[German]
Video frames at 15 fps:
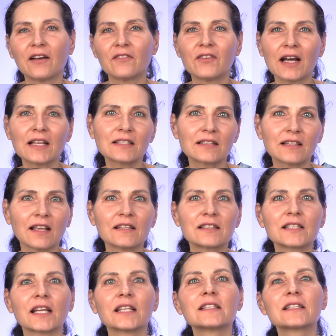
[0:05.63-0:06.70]
Was
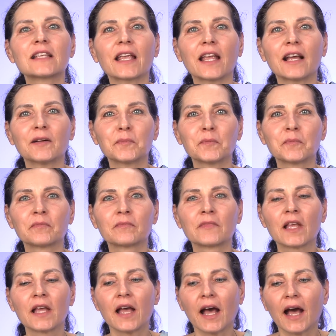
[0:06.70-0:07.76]
ist ein Seher?
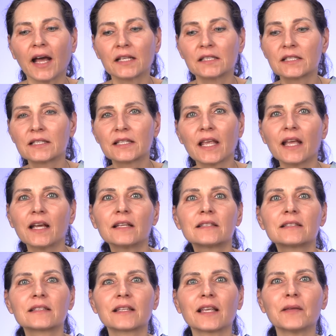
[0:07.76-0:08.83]
Ein Seher
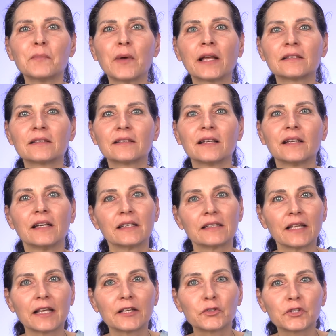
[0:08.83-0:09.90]
ist jemand,
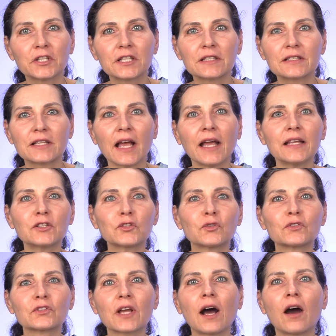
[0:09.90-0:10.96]
der durch Zeit
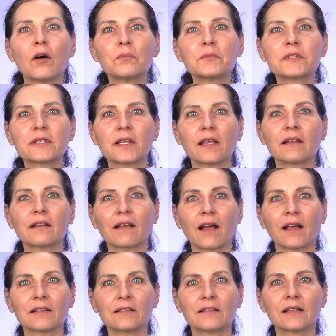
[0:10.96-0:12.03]
und Raum sehen
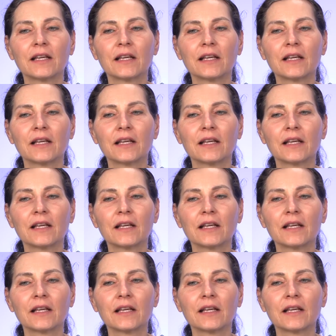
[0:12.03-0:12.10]
kann,